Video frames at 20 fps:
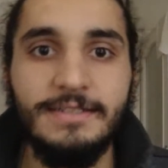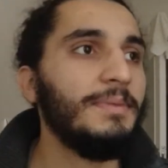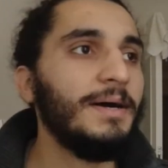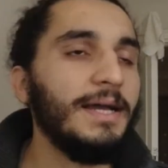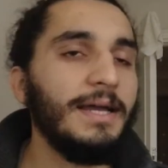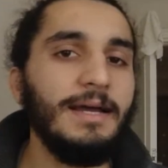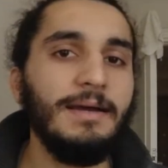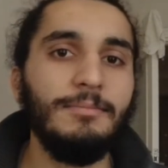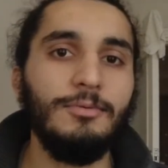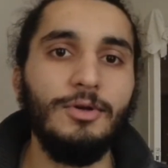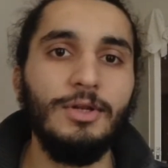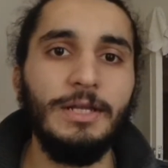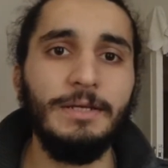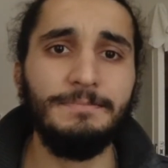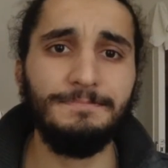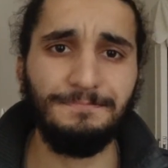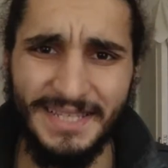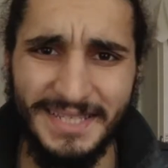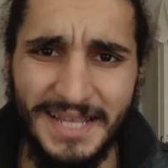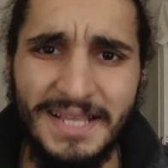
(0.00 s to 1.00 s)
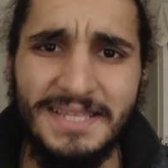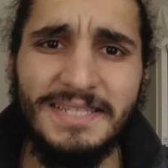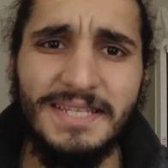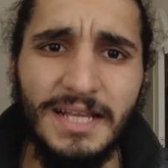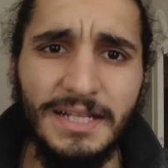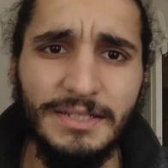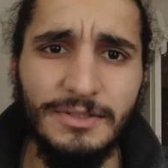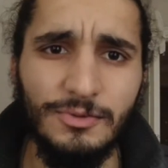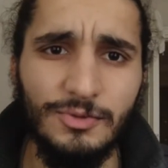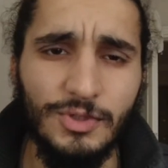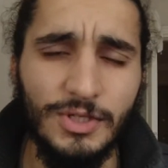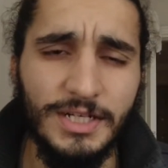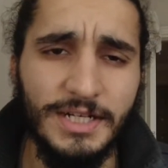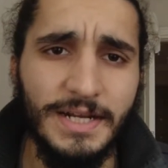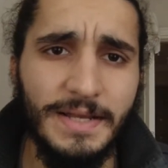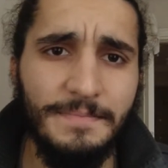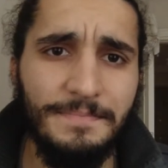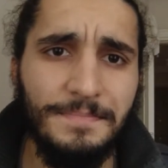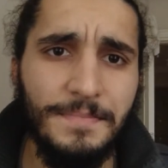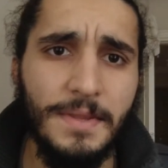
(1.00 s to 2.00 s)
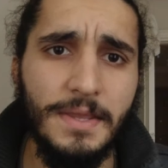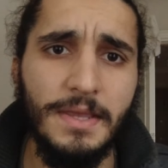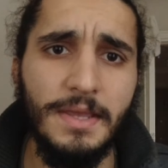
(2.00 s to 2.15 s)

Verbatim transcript: Baya böyle insan sağlığı üzerine.